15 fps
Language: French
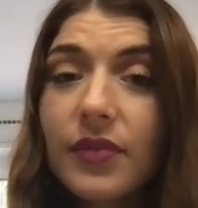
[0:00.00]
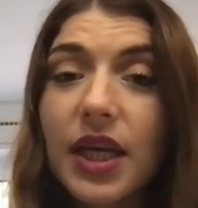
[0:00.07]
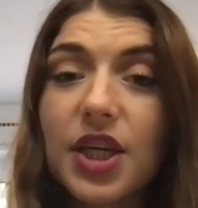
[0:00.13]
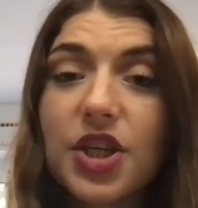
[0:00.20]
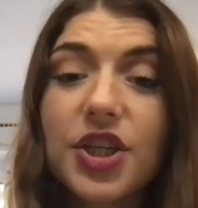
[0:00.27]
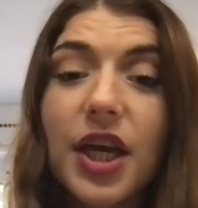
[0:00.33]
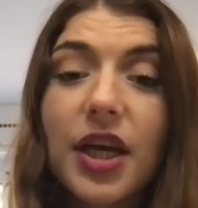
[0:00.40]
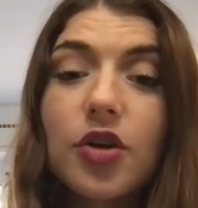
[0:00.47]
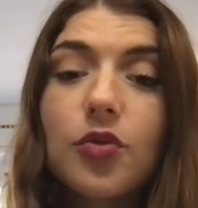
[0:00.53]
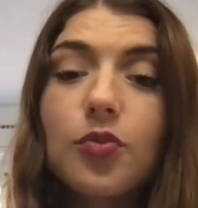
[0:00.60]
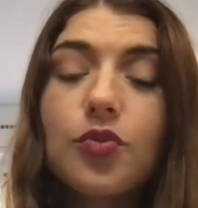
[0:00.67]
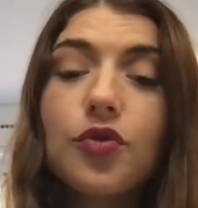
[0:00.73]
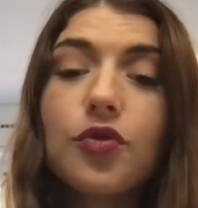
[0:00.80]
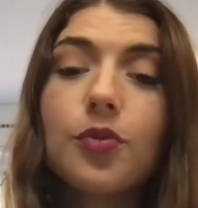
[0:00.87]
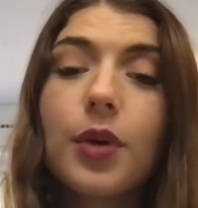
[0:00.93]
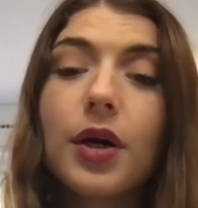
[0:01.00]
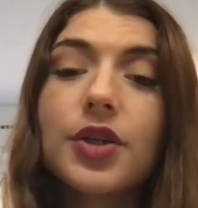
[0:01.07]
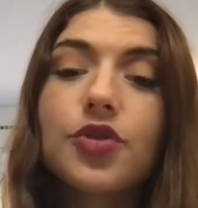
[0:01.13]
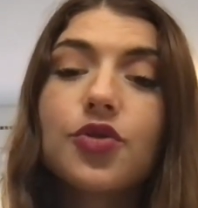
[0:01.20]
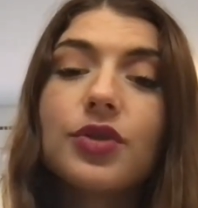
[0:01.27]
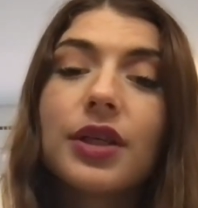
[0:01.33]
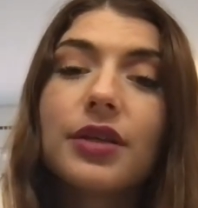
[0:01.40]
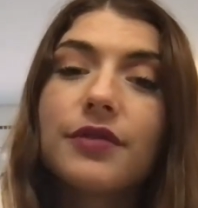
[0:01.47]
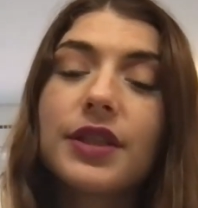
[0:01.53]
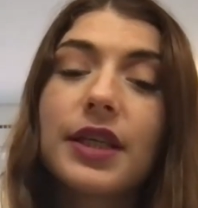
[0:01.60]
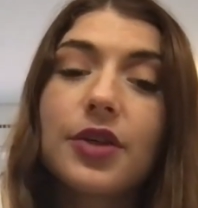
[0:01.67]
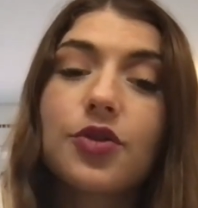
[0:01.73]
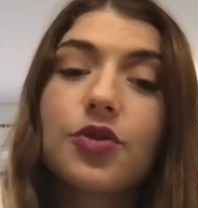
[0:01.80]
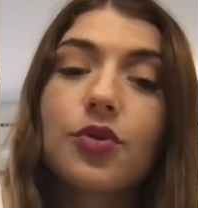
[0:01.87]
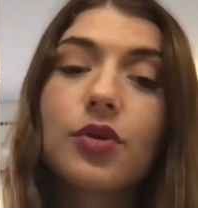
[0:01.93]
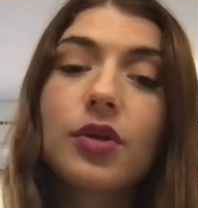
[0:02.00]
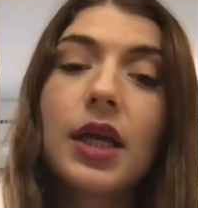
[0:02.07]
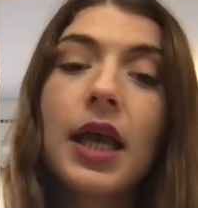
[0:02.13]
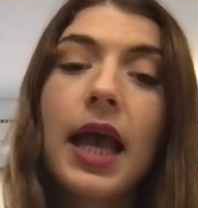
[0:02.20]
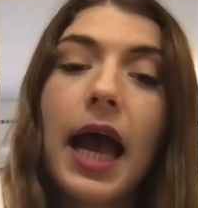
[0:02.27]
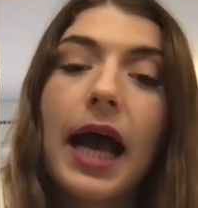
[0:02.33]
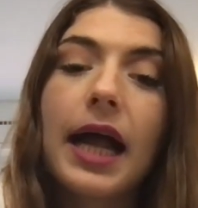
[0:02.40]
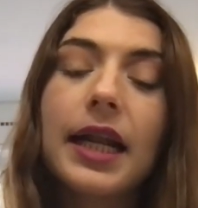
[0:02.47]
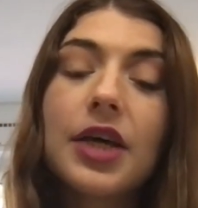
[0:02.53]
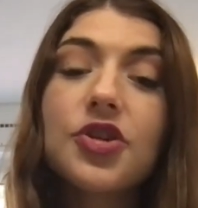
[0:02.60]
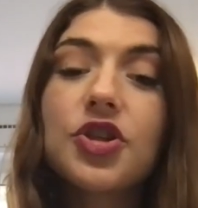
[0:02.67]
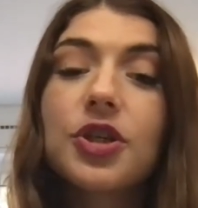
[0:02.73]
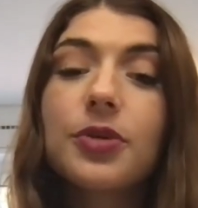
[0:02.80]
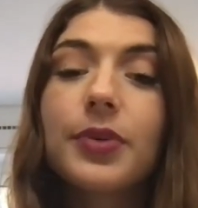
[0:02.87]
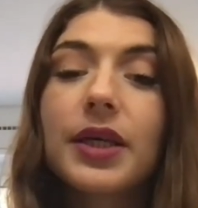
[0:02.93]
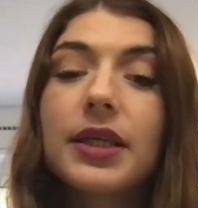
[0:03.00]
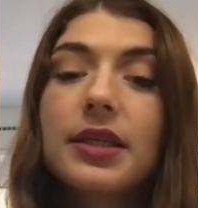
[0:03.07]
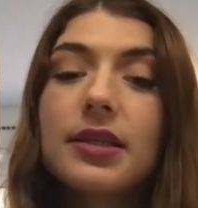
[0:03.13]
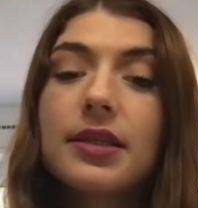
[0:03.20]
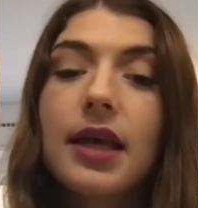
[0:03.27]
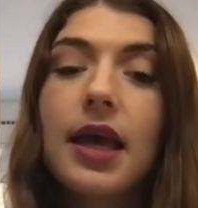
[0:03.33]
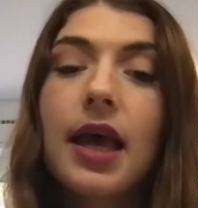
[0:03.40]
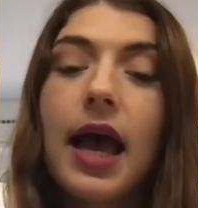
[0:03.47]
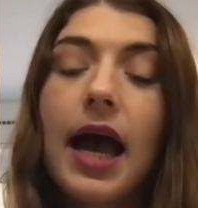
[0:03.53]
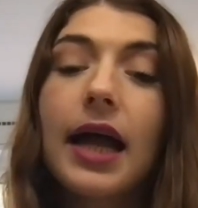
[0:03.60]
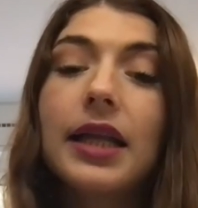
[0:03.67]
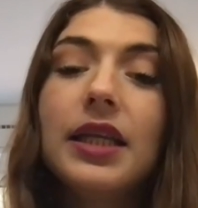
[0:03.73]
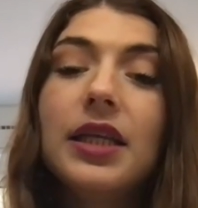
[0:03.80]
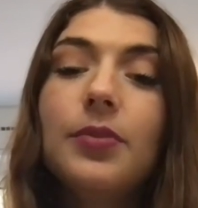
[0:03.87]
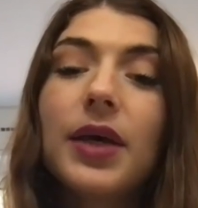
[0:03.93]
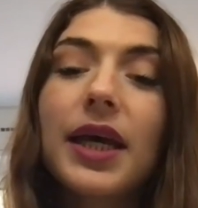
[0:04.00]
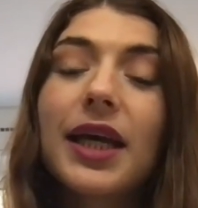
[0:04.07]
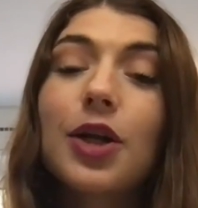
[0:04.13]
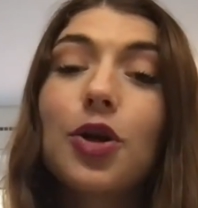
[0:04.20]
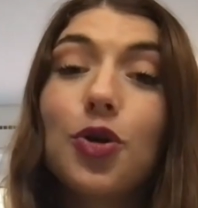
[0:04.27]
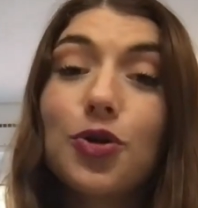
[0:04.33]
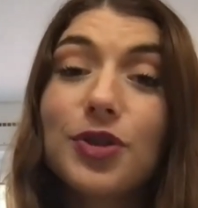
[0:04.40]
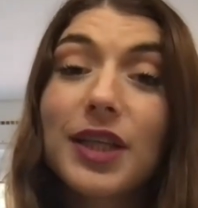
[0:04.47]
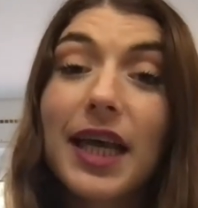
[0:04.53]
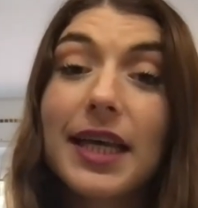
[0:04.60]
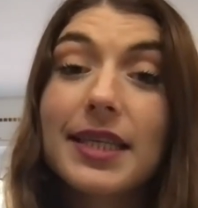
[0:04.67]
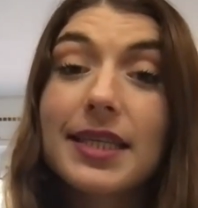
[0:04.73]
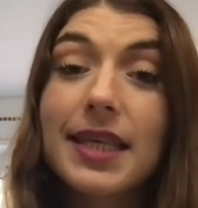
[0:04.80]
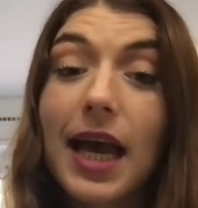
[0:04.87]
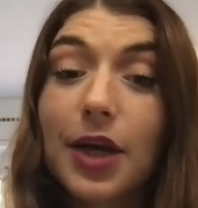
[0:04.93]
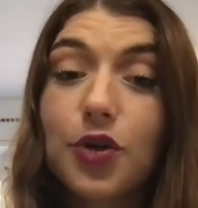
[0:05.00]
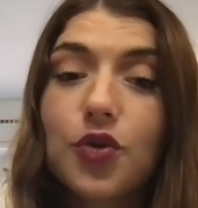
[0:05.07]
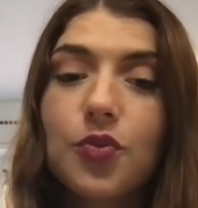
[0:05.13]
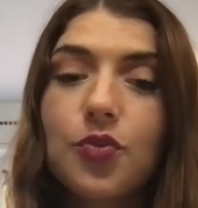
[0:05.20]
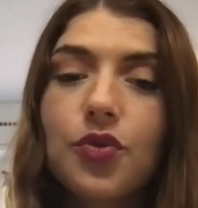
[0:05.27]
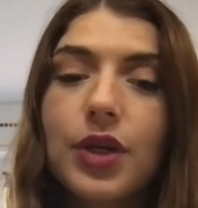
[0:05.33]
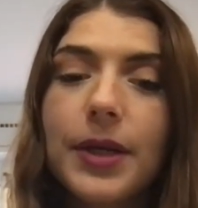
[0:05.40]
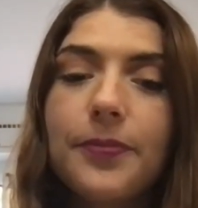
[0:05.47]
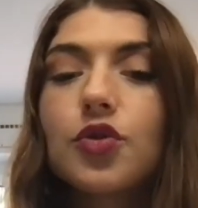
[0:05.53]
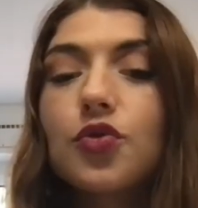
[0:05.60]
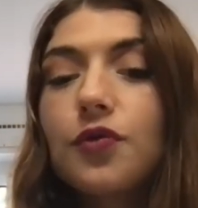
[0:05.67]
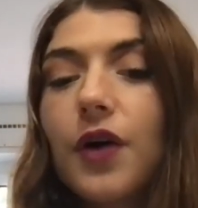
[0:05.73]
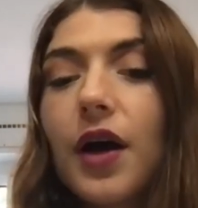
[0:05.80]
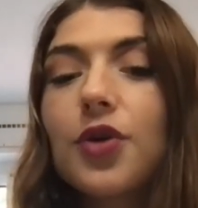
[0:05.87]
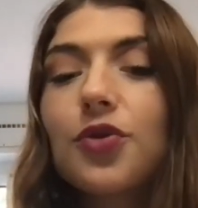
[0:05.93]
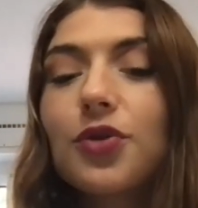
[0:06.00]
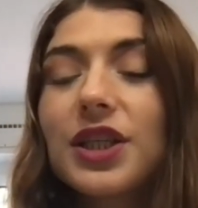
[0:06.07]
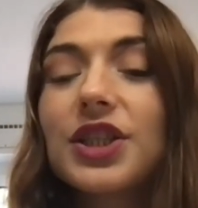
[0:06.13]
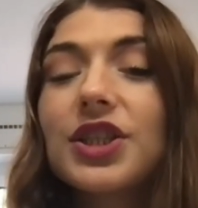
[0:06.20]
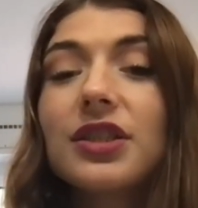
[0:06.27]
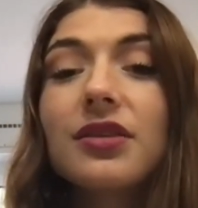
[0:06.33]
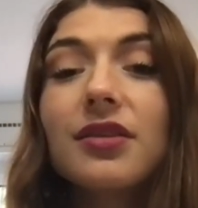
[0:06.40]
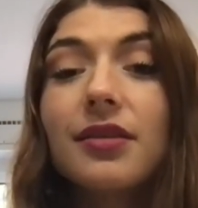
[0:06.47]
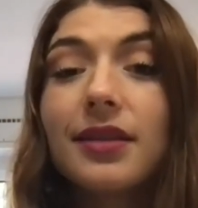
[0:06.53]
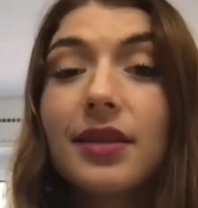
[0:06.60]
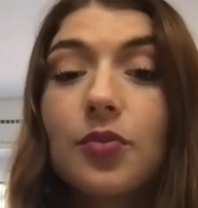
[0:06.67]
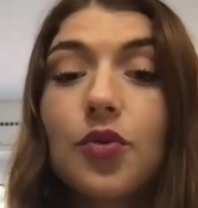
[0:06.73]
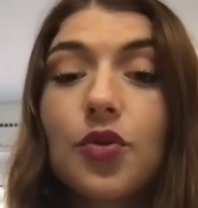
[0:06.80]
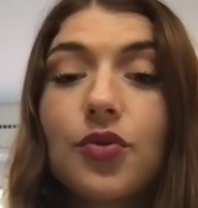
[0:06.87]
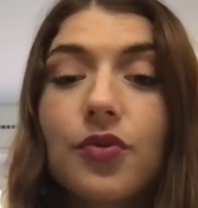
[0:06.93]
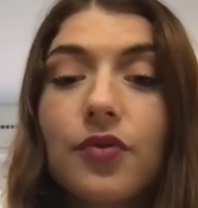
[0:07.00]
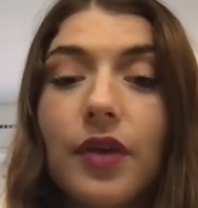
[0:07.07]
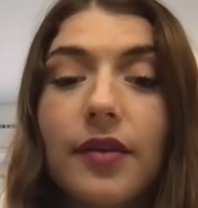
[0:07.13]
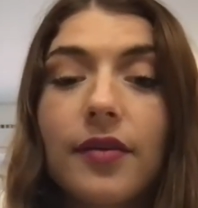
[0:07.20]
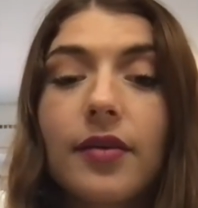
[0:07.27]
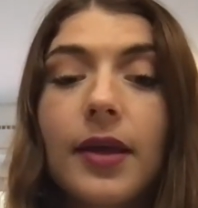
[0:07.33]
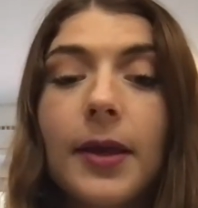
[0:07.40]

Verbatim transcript: Et chaque mouvement est une invitation à lâcher prise, à libérer le stress accumulé, souvent à l'origine des maux de tête.